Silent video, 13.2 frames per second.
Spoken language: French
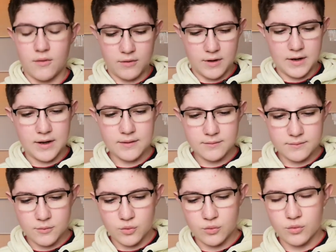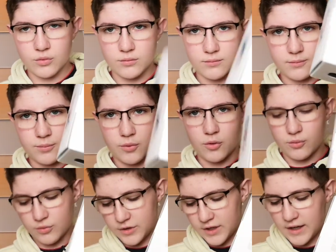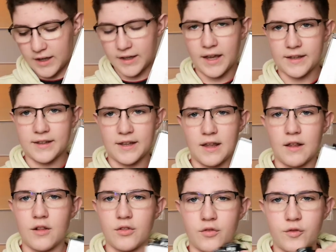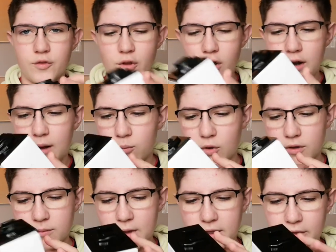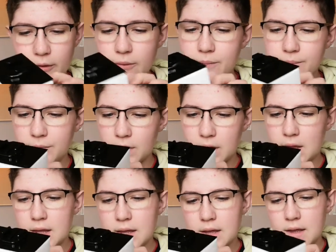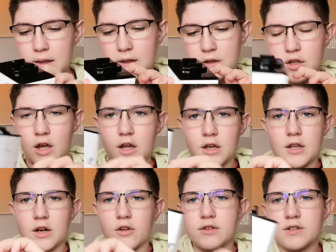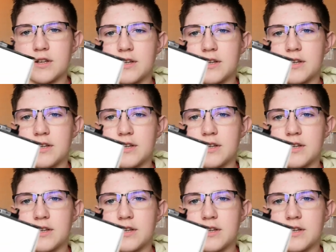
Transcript: Voilà. On, on ira regarder dans la boîte maintenant. Il y a quelques